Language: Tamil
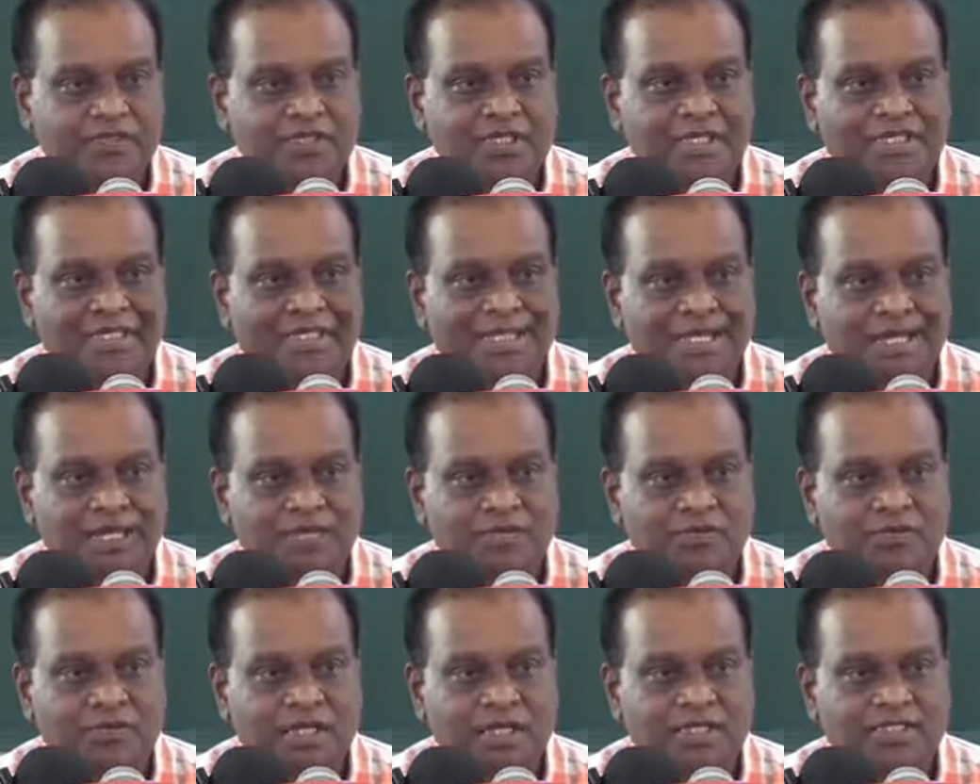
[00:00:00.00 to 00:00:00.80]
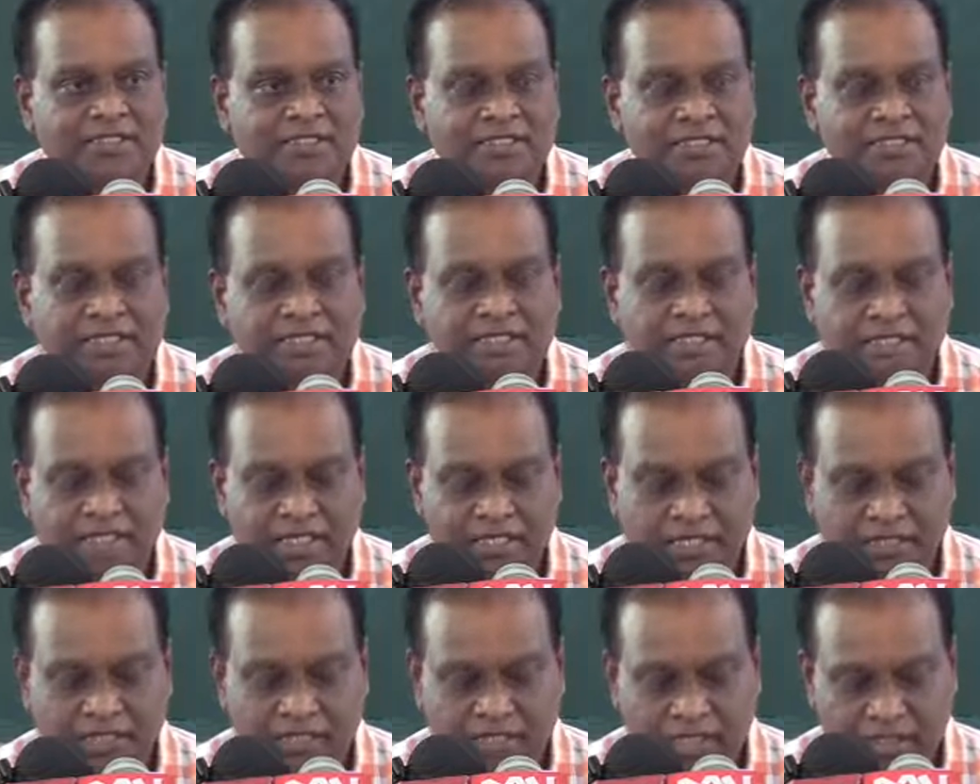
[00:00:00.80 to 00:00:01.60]
இந்த கருவள சிகிச்சை
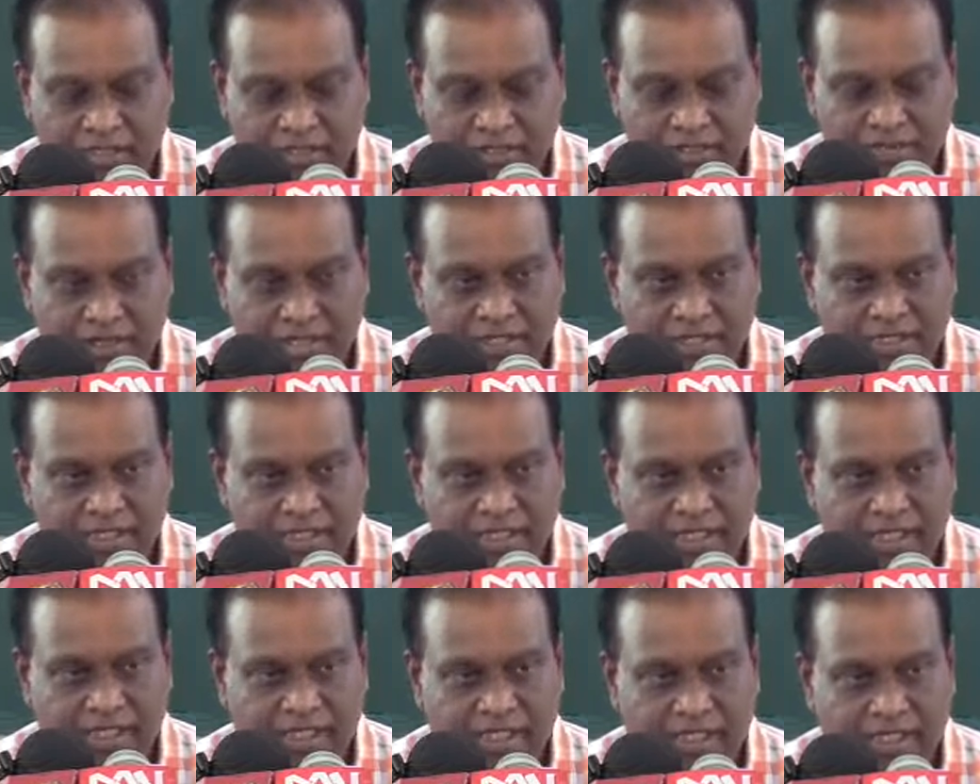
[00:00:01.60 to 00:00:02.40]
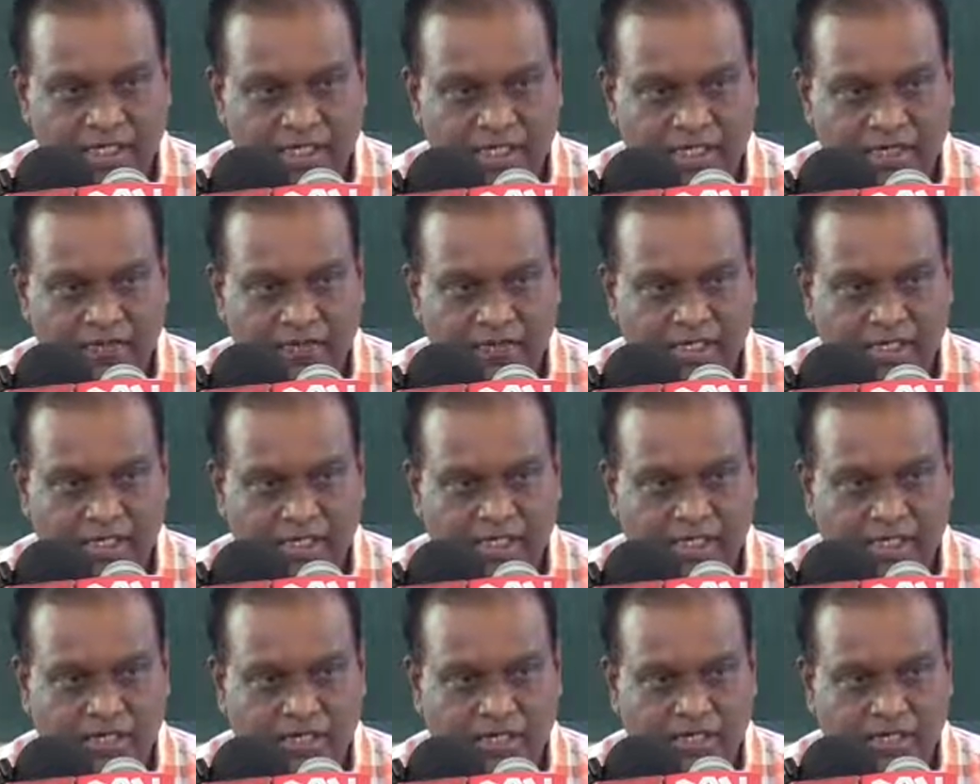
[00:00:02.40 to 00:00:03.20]
அது வந்து இன்றைக்கு
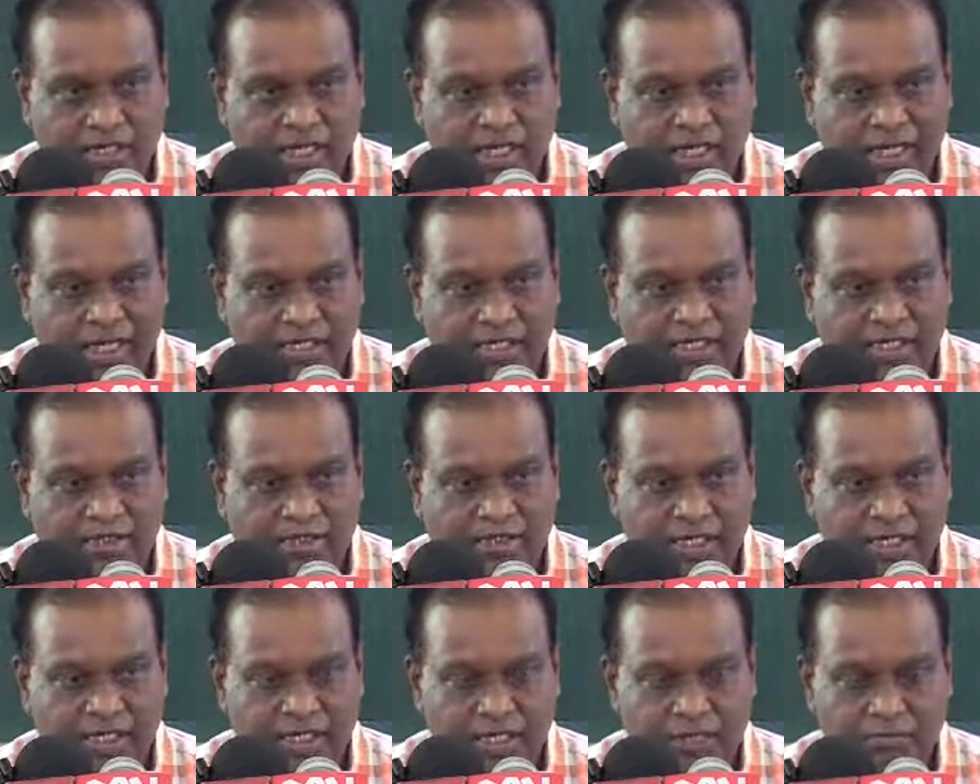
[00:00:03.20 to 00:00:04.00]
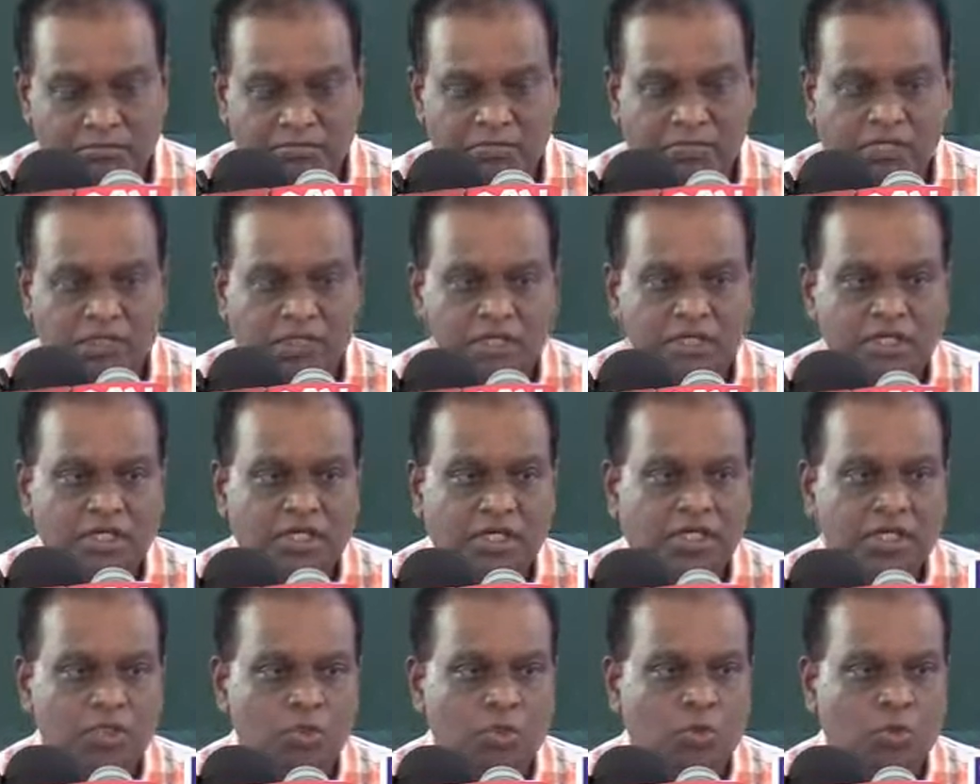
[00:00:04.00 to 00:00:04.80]
வந்து எல்லாருக்கும் தெரியும்
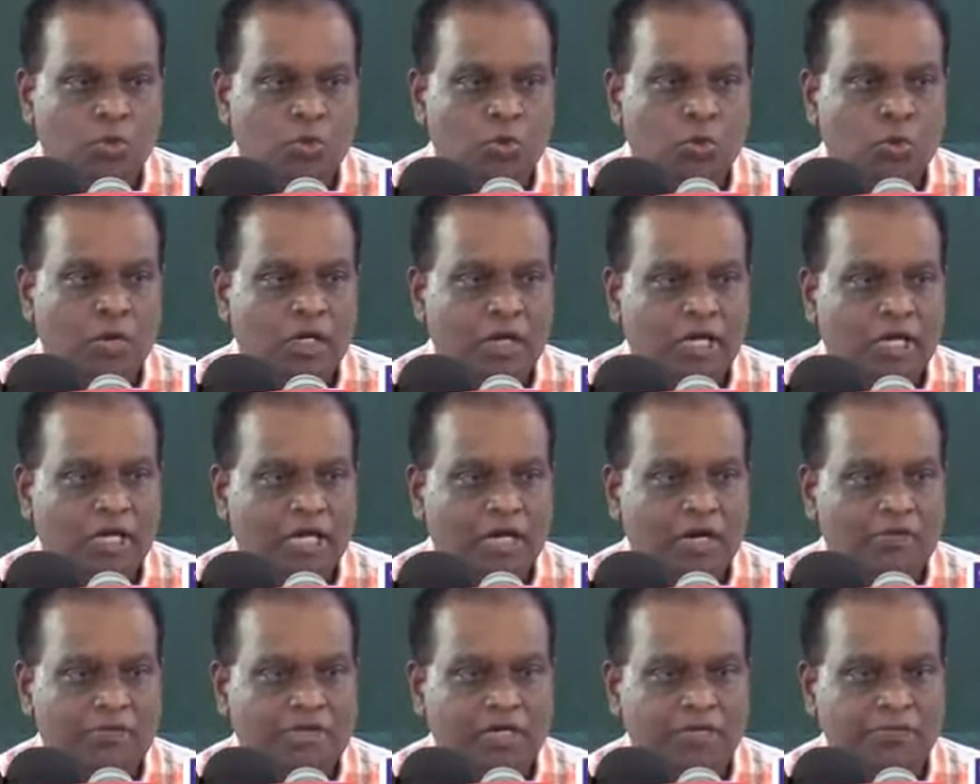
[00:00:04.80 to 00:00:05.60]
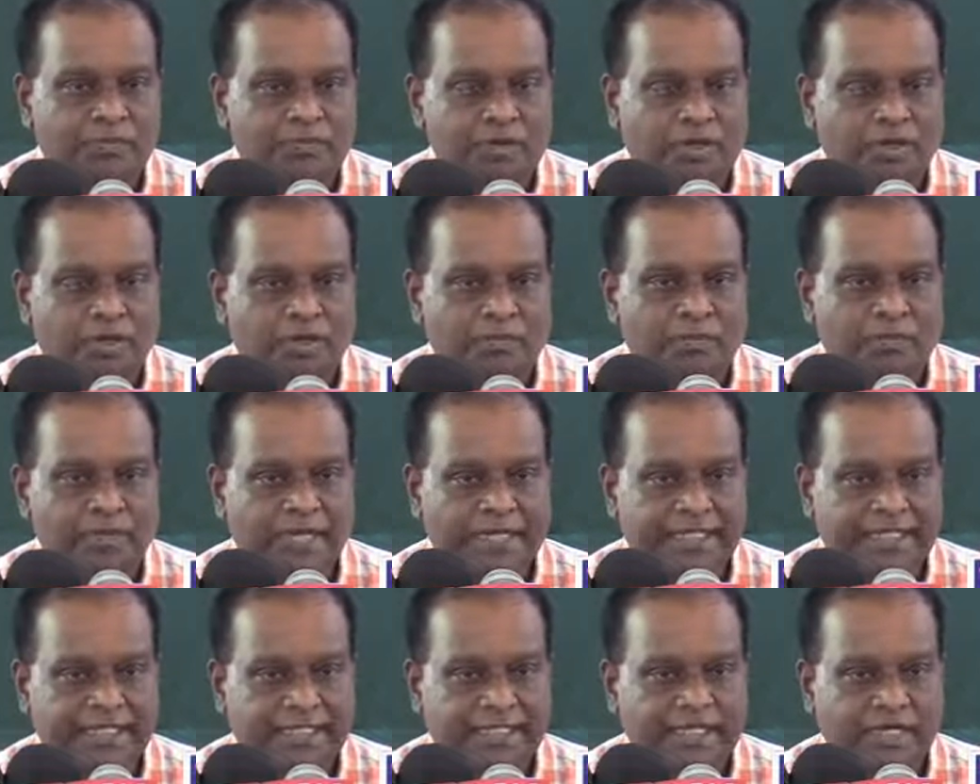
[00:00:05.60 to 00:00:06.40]
இது ஒரு உலகளாவிய
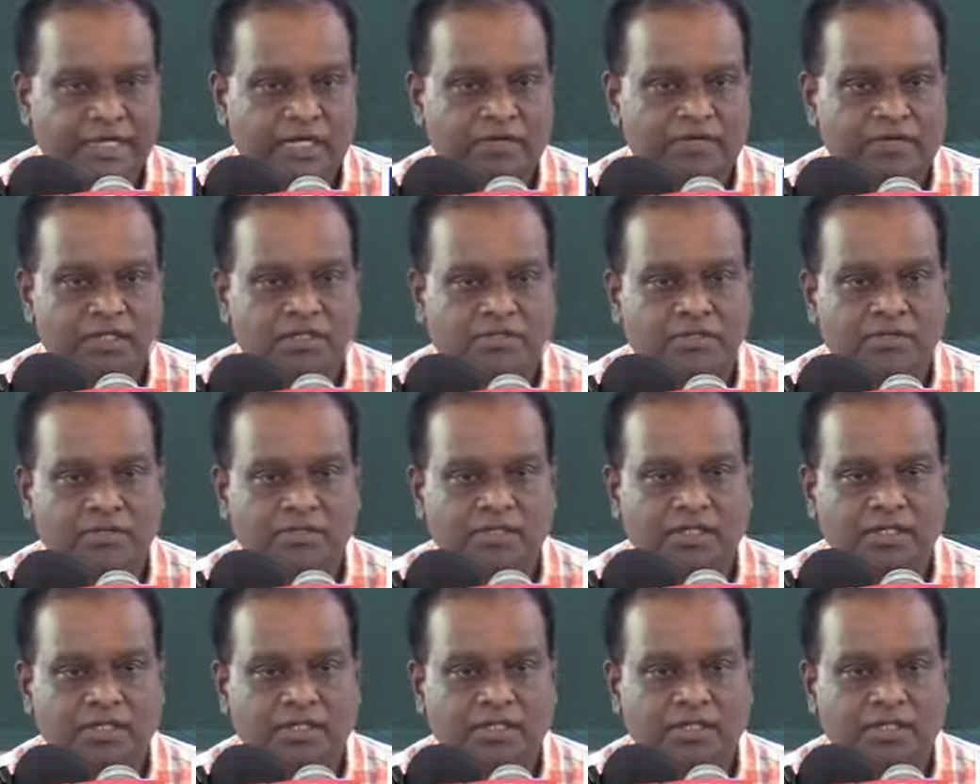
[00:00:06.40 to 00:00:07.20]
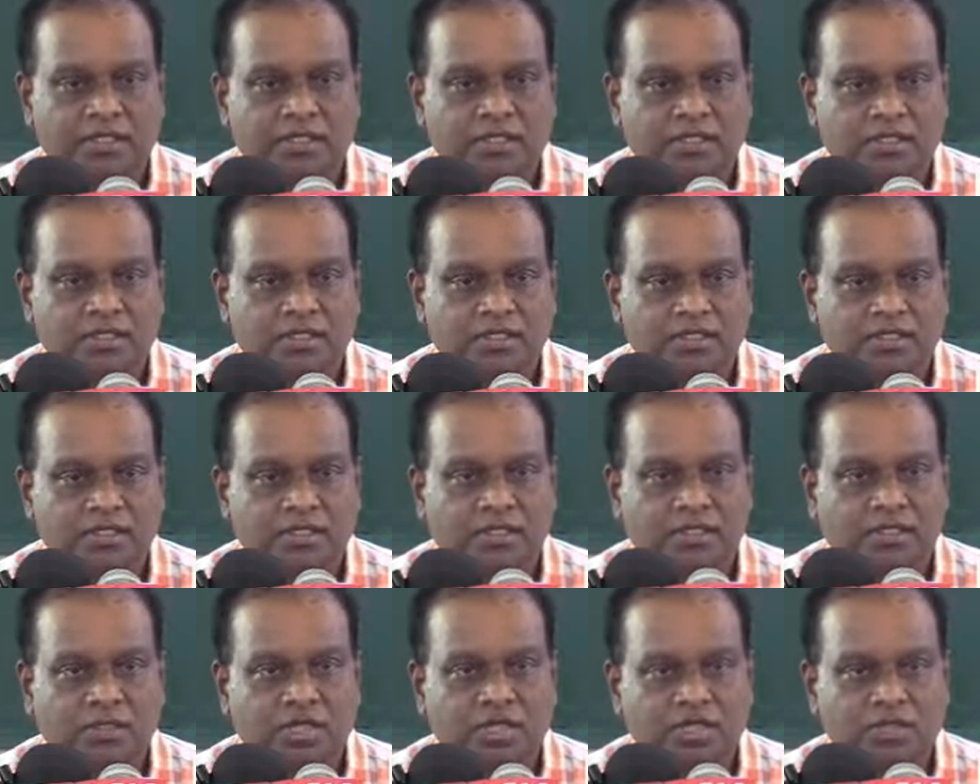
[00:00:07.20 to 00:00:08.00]
பிரச்சனையாக வந்து கொண்டிருக்கின்றது
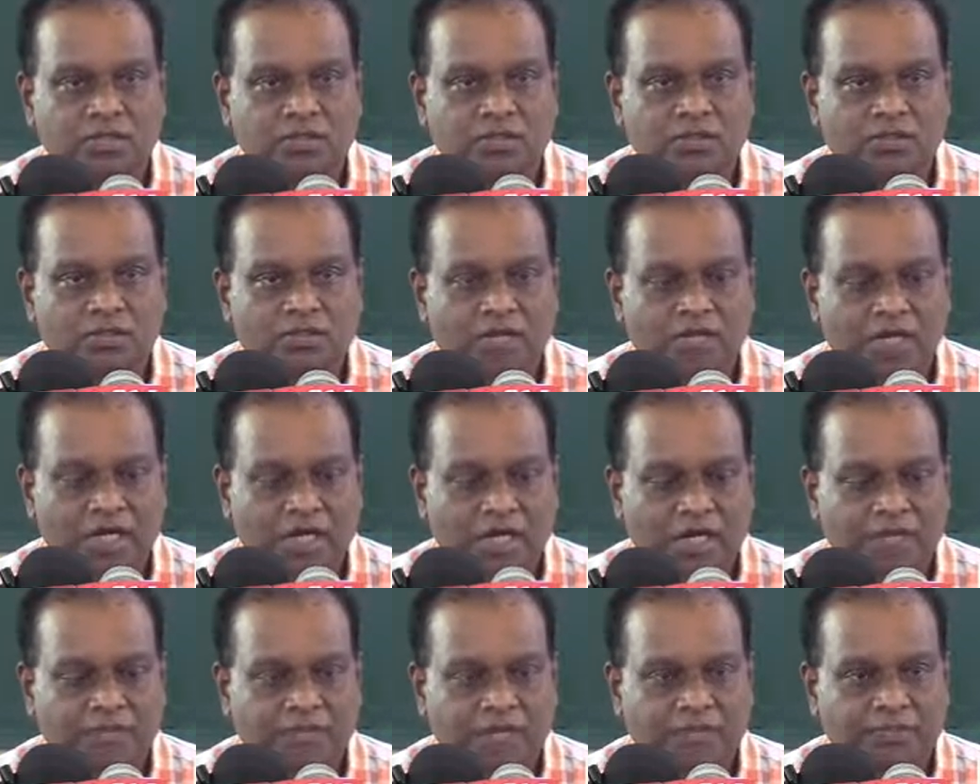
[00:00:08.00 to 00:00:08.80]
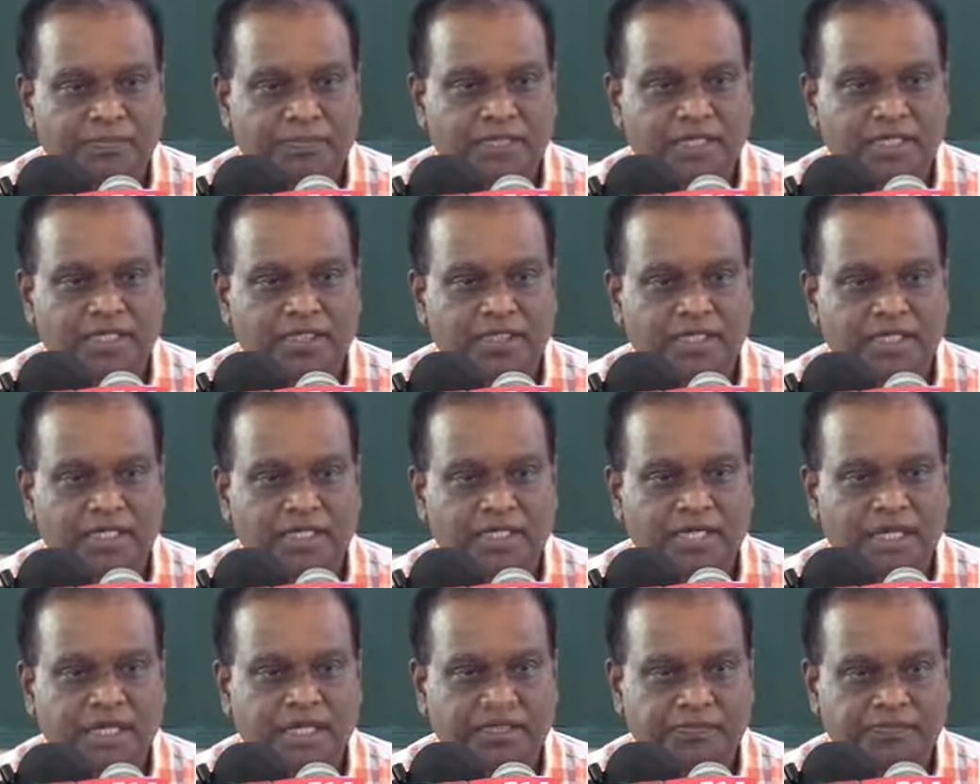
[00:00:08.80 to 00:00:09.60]
அந்த உலகளாவிய
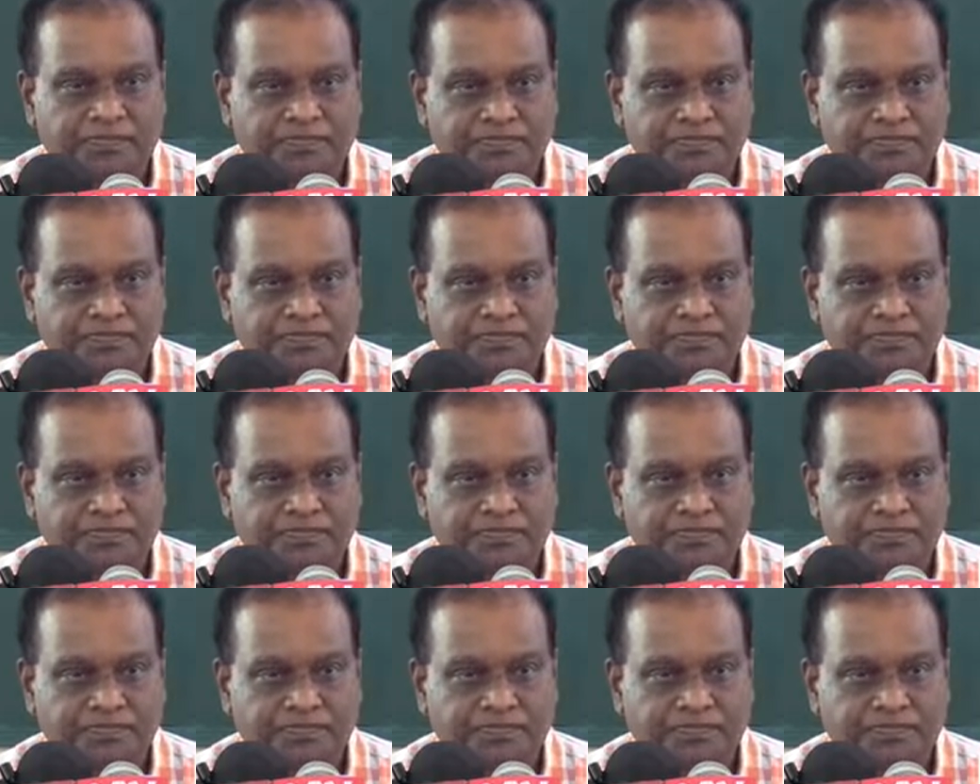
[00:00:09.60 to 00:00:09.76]
பிரச்சனையை